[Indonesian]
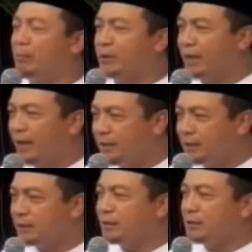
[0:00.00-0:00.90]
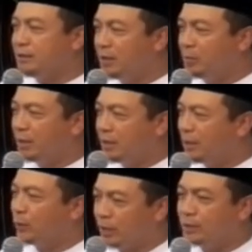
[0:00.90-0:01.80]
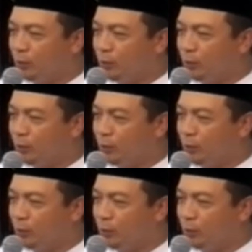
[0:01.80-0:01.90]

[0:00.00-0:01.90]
berani dia menghina orang